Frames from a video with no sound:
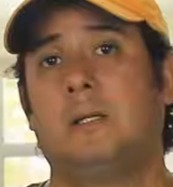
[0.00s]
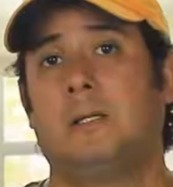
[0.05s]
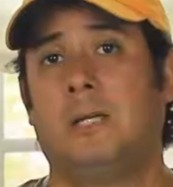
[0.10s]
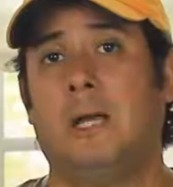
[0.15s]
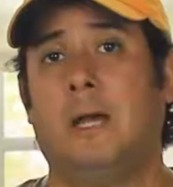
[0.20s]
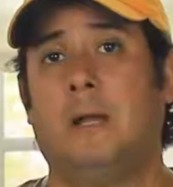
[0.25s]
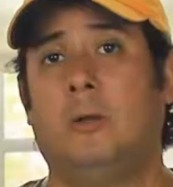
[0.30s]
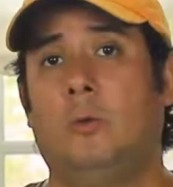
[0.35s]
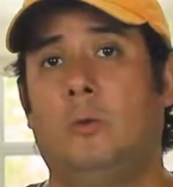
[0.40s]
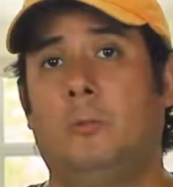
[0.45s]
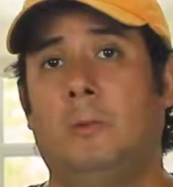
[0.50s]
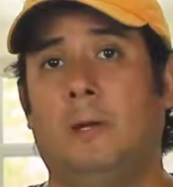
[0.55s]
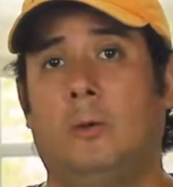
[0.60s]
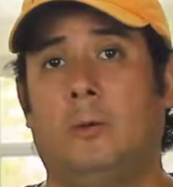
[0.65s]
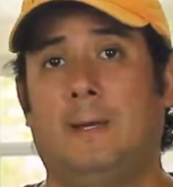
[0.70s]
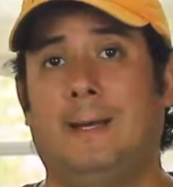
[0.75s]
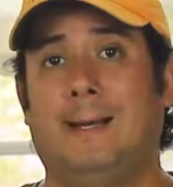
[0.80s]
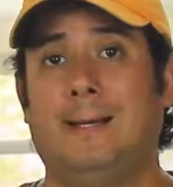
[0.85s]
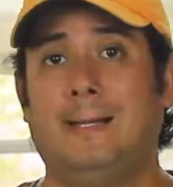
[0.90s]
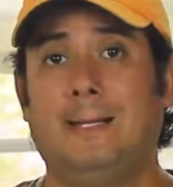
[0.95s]
sea el número
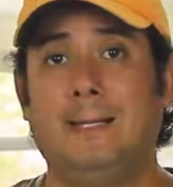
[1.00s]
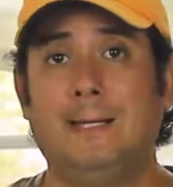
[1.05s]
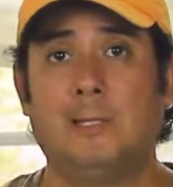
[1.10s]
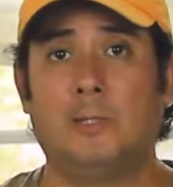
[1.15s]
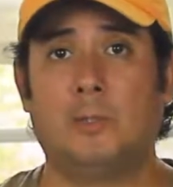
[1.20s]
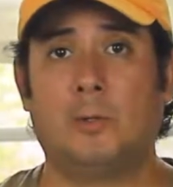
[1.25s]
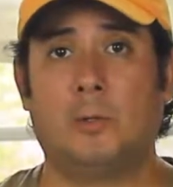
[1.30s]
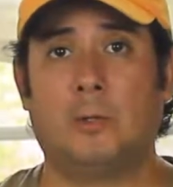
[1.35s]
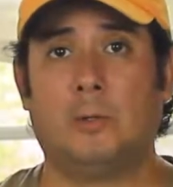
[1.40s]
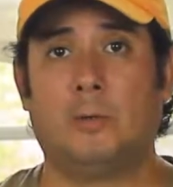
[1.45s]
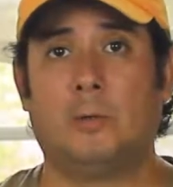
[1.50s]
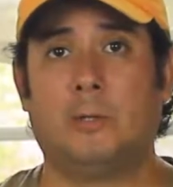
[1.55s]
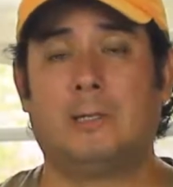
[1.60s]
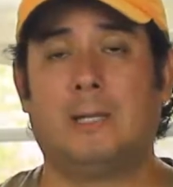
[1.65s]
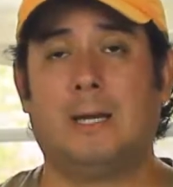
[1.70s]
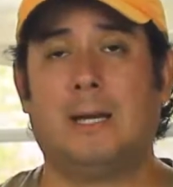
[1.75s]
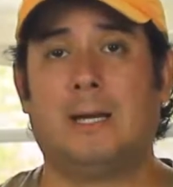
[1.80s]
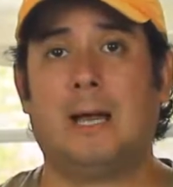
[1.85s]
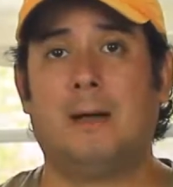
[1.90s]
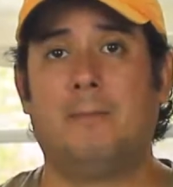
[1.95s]
del ISO de
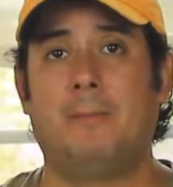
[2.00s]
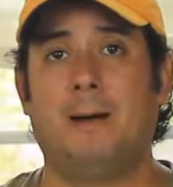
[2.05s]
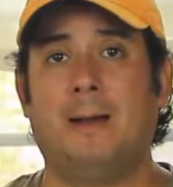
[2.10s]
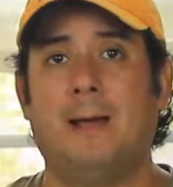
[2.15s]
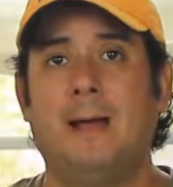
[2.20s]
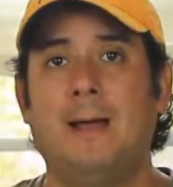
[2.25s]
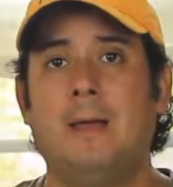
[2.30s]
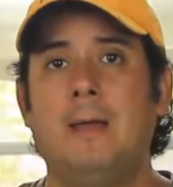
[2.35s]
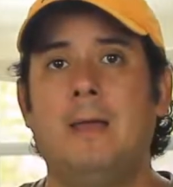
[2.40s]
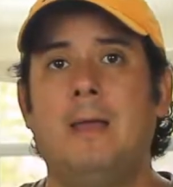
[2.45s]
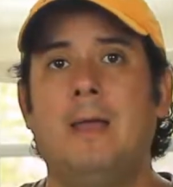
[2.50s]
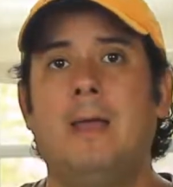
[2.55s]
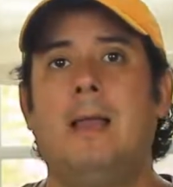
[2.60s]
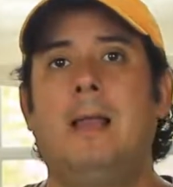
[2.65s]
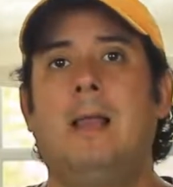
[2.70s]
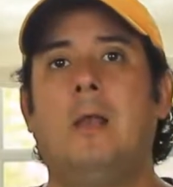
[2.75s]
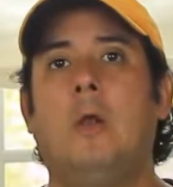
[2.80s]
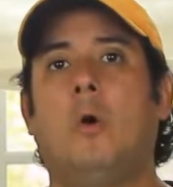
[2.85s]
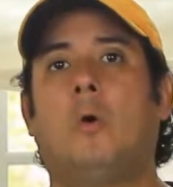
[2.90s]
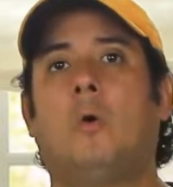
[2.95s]
nuestra cámara,
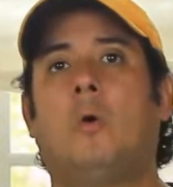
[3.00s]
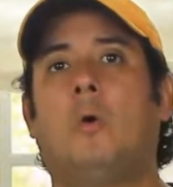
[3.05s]
los